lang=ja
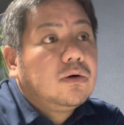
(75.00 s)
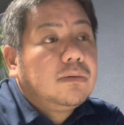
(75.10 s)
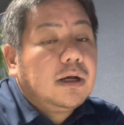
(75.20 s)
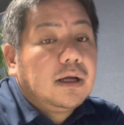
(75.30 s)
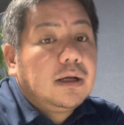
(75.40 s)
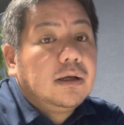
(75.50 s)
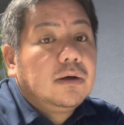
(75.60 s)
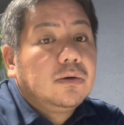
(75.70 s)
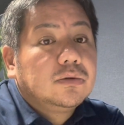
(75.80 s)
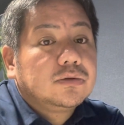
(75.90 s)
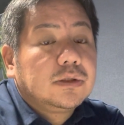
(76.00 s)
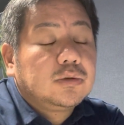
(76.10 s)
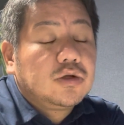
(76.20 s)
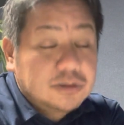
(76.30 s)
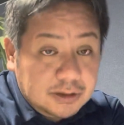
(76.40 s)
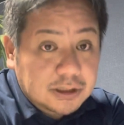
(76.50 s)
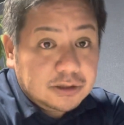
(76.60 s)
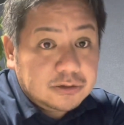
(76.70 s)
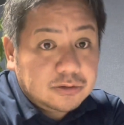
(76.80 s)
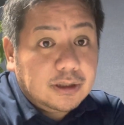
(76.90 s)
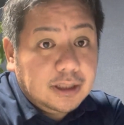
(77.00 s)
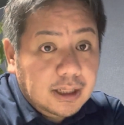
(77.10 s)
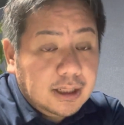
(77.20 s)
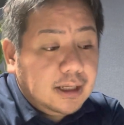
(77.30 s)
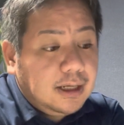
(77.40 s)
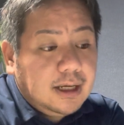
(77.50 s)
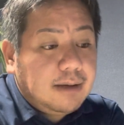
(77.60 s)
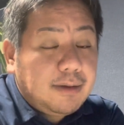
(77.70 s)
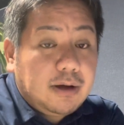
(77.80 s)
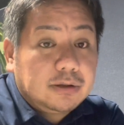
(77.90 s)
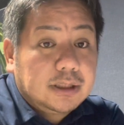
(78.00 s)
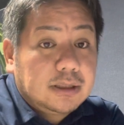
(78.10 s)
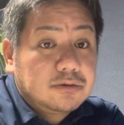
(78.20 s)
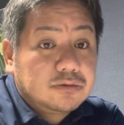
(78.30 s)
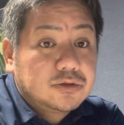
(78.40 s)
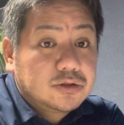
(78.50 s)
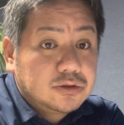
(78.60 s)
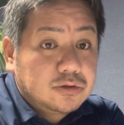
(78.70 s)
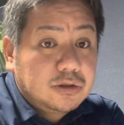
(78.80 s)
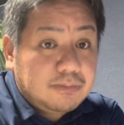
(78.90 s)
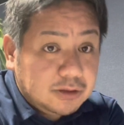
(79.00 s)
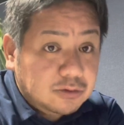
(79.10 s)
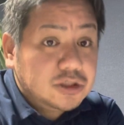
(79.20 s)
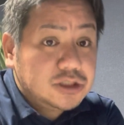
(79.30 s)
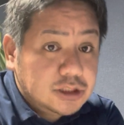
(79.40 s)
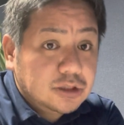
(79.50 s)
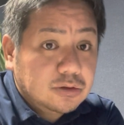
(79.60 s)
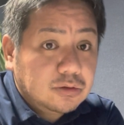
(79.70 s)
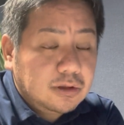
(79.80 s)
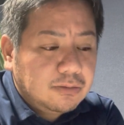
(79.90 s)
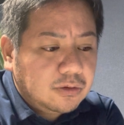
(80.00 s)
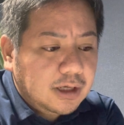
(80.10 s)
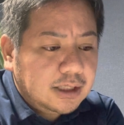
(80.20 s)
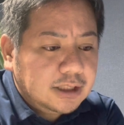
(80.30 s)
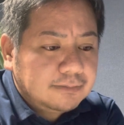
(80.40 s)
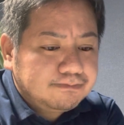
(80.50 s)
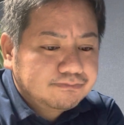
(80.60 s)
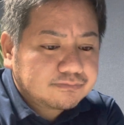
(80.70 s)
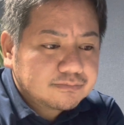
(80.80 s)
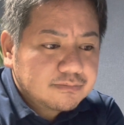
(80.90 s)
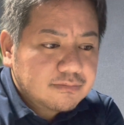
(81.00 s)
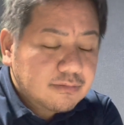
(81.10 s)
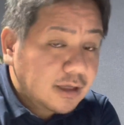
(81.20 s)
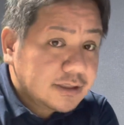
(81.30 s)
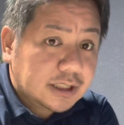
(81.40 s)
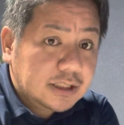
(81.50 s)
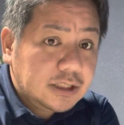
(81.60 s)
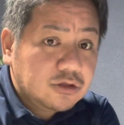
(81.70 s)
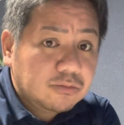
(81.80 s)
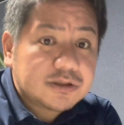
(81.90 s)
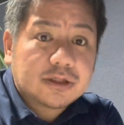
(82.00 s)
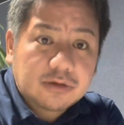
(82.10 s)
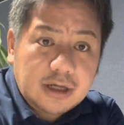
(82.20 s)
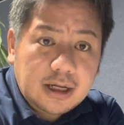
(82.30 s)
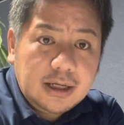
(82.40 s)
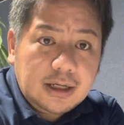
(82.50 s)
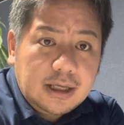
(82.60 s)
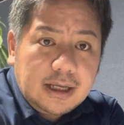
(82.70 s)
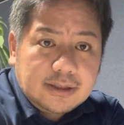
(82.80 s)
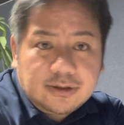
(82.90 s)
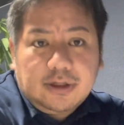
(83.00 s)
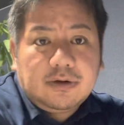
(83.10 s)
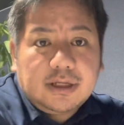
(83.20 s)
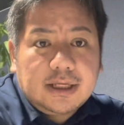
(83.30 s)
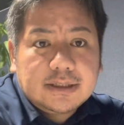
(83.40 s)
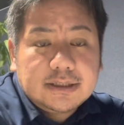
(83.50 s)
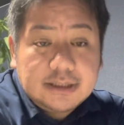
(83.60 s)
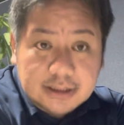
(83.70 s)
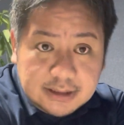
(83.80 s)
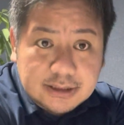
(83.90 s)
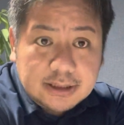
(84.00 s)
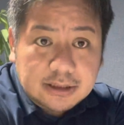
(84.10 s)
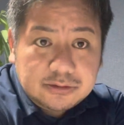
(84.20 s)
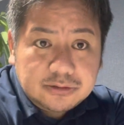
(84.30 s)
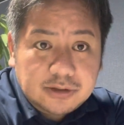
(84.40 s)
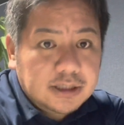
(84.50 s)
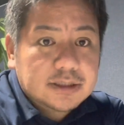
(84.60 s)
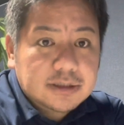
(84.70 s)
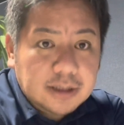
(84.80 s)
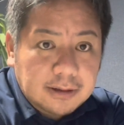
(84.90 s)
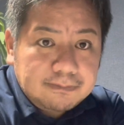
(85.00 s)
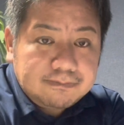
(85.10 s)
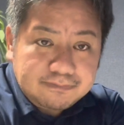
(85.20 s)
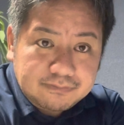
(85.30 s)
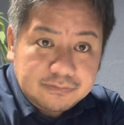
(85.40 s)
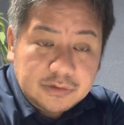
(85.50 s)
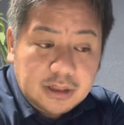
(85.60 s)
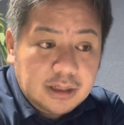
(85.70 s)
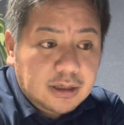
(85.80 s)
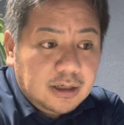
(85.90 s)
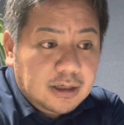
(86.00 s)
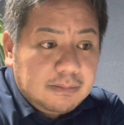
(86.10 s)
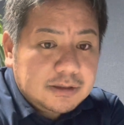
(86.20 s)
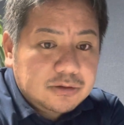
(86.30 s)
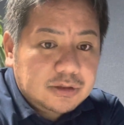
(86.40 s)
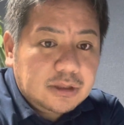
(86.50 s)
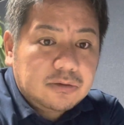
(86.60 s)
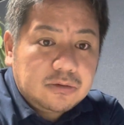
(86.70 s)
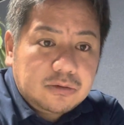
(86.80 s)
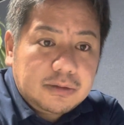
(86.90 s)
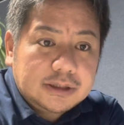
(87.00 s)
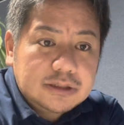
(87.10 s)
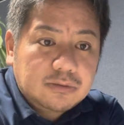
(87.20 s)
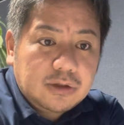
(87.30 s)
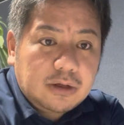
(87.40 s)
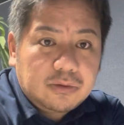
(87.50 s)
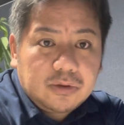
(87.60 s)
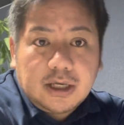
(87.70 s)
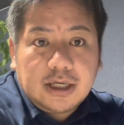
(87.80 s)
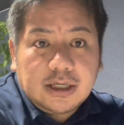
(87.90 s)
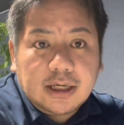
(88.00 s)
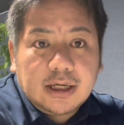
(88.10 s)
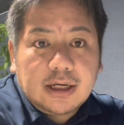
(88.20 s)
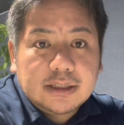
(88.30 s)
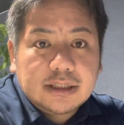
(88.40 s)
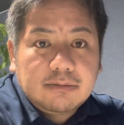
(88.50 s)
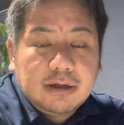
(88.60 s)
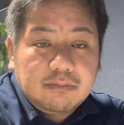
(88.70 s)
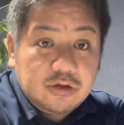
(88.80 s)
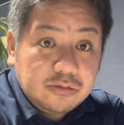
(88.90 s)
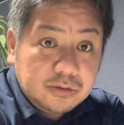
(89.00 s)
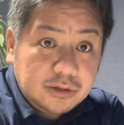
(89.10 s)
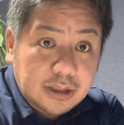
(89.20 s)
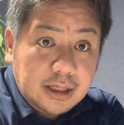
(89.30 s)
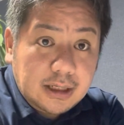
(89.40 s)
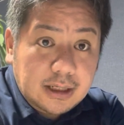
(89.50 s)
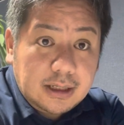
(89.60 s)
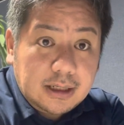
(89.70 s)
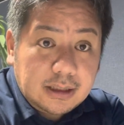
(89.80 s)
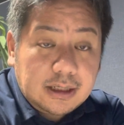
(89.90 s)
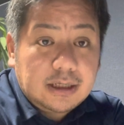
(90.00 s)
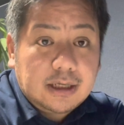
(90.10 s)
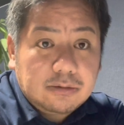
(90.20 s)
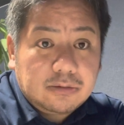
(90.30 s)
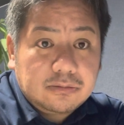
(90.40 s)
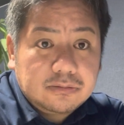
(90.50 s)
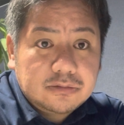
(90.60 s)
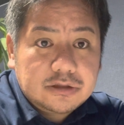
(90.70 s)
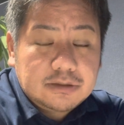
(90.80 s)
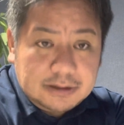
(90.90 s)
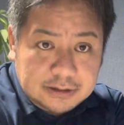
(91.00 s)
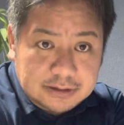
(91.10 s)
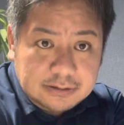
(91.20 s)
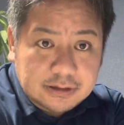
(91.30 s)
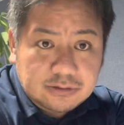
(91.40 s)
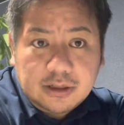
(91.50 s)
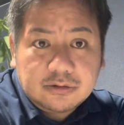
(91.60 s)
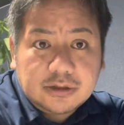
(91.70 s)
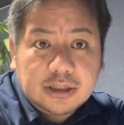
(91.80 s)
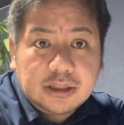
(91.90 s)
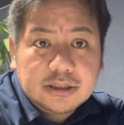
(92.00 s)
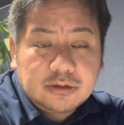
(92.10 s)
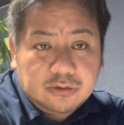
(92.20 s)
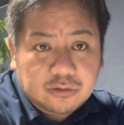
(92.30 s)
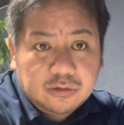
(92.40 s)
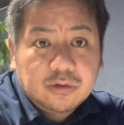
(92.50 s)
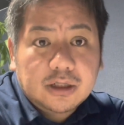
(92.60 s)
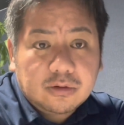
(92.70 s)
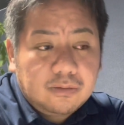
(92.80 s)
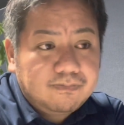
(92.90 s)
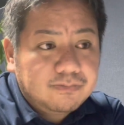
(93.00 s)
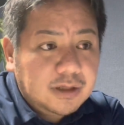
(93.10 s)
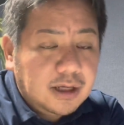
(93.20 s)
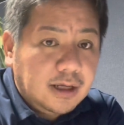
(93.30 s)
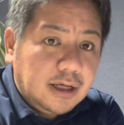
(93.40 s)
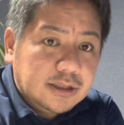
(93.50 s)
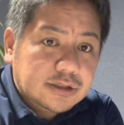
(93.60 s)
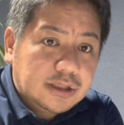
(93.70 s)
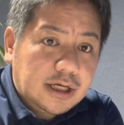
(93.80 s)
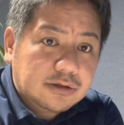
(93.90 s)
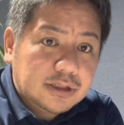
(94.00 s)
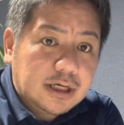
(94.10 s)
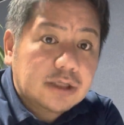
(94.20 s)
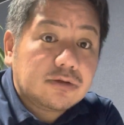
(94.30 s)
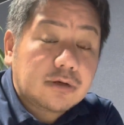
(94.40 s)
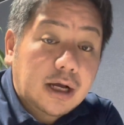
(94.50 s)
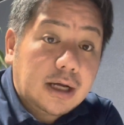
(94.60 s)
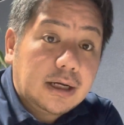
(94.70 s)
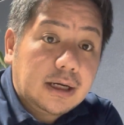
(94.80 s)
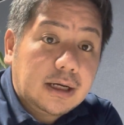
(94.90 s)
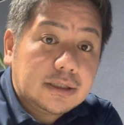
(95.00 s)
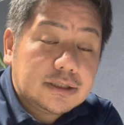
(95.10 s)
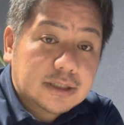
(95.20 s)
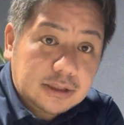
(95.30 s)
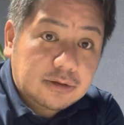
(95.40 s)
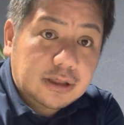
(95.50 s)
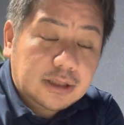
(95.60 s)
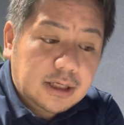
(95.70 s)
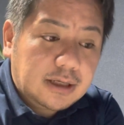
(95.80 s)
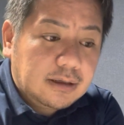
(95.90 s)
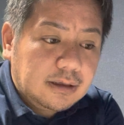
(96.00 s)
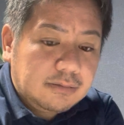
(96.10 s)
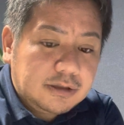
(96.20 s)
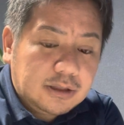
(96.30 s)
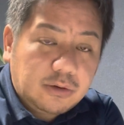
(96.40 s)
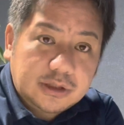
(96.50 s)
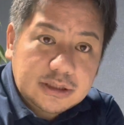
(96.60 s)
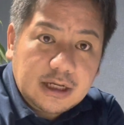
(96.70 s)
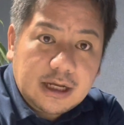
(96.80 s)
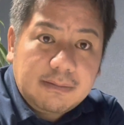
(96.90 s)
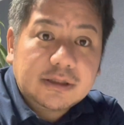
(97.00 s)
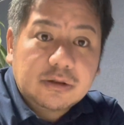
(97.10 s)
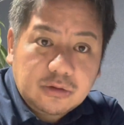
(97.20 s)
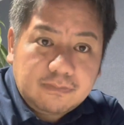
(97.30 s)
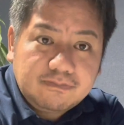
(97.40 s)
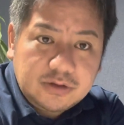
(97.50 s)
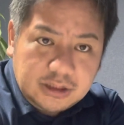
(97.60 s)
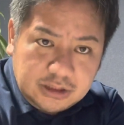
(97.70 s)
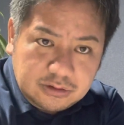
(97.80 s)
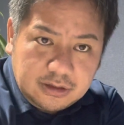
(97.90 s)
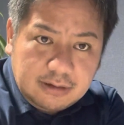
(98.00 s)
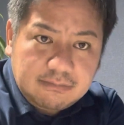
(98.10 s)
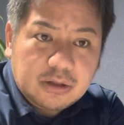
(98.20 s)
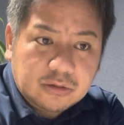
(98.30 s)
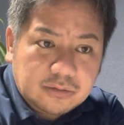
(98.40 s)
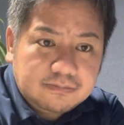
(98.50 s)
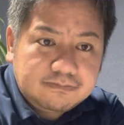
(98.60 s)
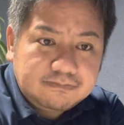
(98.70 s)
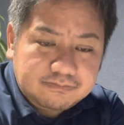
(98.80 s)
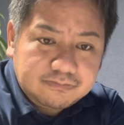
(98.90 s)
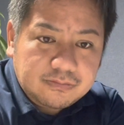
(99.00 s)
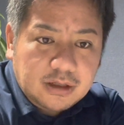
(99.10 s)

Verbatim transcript: ま取締役とかね、えー、まあただの普通の一般の理事とでもやはり責任の重さとかそういったのがね全然違うわけですね、うん、で、まあ、そういったのを、まあ、私も過去の経験からですね、まあ、身をもって、えー、経験をしますでそれが具体的にじゃどういうことかとね、それは役員会とか理事会とかでいやみんな俺たち仲間だよとみんなで一緒に頑張ろうと、うん、